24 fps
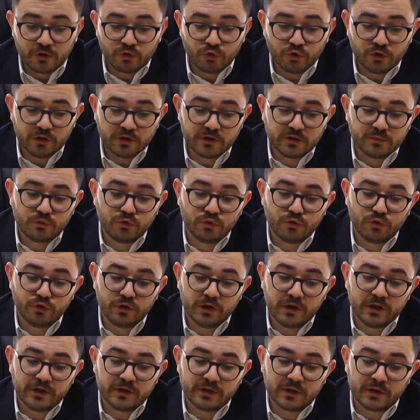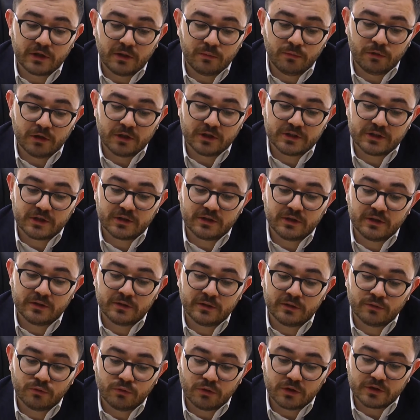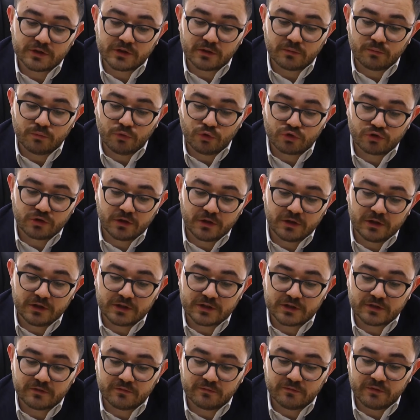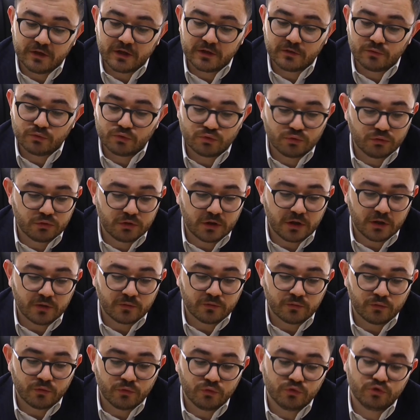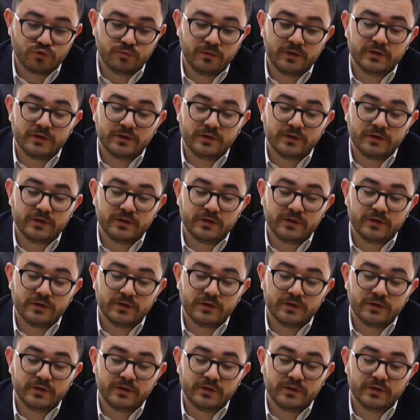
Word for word: Yönetim kurulu üyelerinin kamu alacaklarından doğacak borçlara ilişkin vergi usul kanunun 10.